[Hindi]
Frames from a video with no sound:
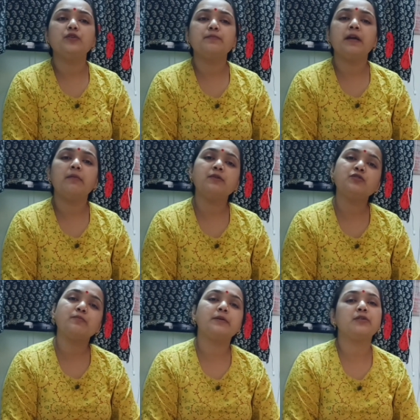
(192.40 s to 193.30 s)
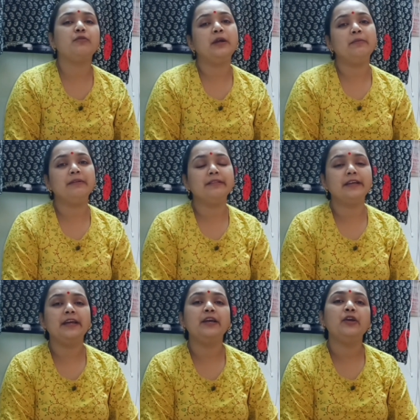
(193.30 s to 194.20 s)
उसमें हमें सुपर कॉइन मिलते
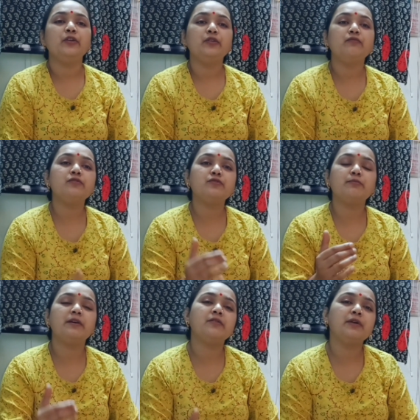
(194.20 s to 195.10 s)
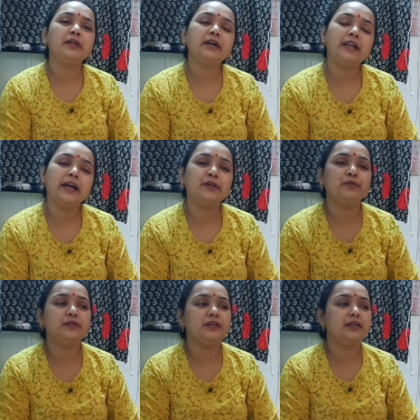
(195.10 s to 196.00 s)
हैं तो वो सुपर कॉइन कलेक्ट
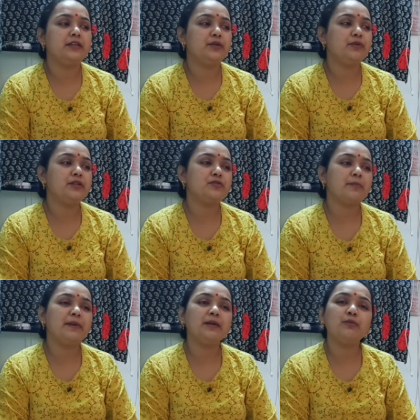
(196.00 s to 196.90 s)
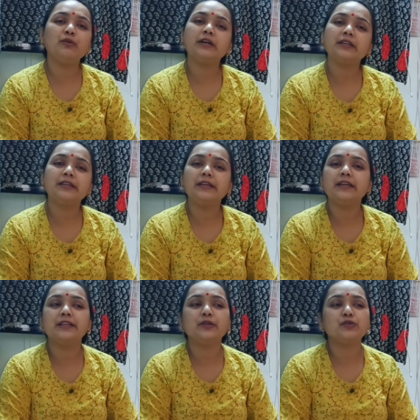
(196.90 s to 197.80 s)
होते रहते हैं क्योंकि शॉपिंग हम लोग करते ही
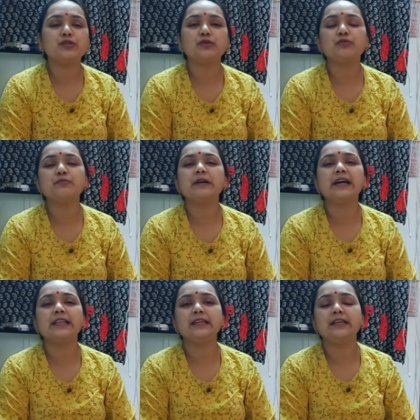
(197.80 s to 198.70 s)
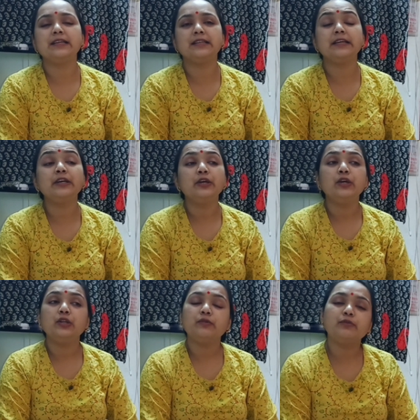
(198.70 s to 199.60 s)
रहते हैं कुछ ना कुछ मंगाते ही रहते हैं
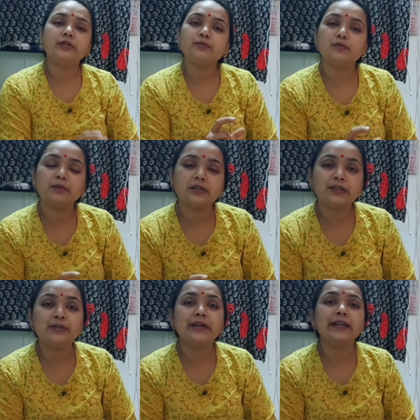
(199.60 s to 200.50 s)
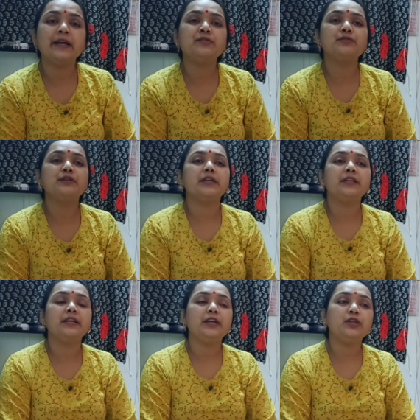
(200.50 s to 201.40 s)
तो वो जब सुपर कॉइन कलेक्ट हो
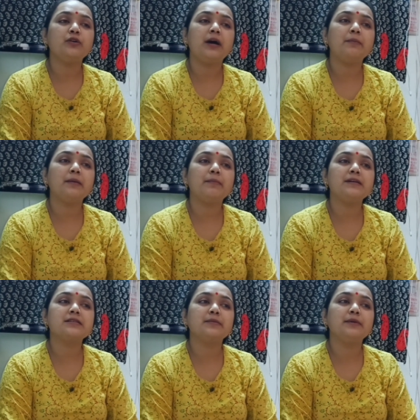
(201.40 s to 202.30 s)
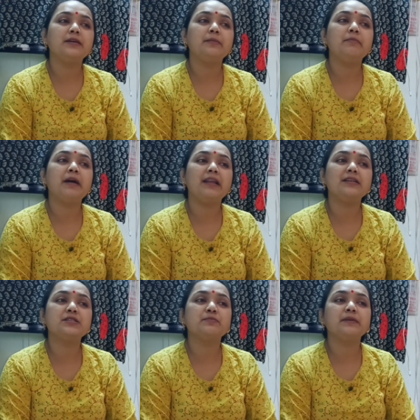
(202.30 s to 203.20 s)
जाते हैं तो आपके पास कभी कभी
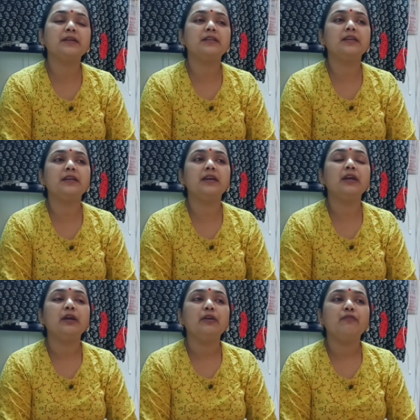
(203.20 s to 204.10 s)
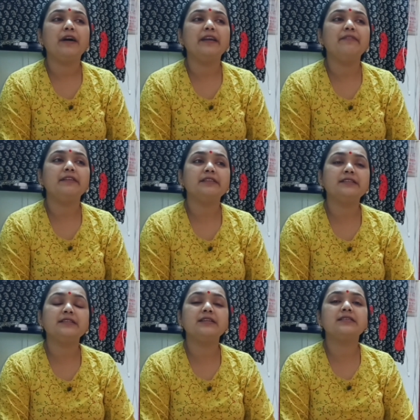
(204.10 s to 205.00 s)
बैलेंस में रहते हैं फाइव
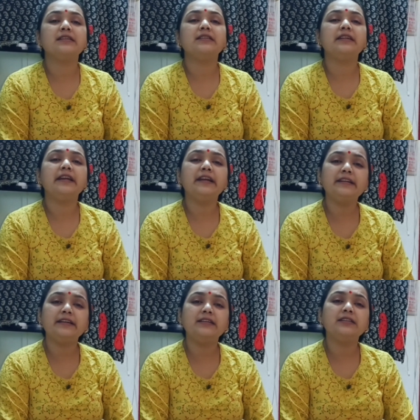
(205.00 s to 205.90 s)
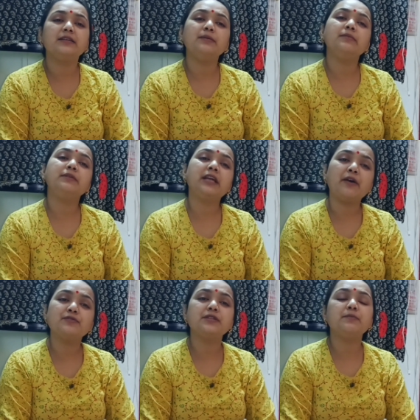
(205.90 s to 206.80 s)
हंड्रेड सिक्स हंड्रेड एट हंड्रेड कभी कभी
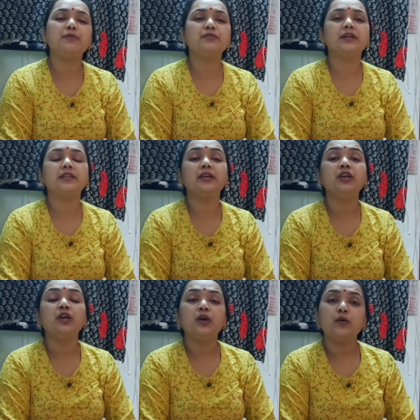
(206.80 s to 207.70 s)
थाउजेंड भी हो जाते हैं